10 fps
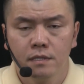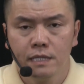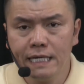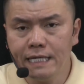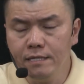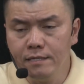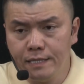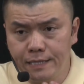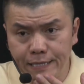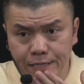thì cái
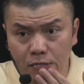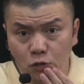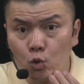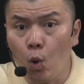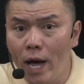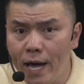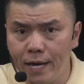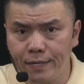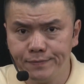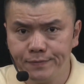thị trường cho
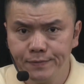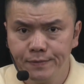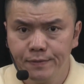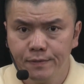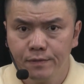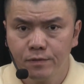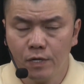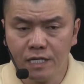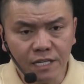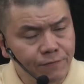thuê
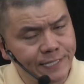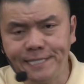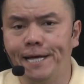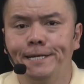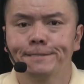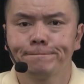nó lại rất phát triển.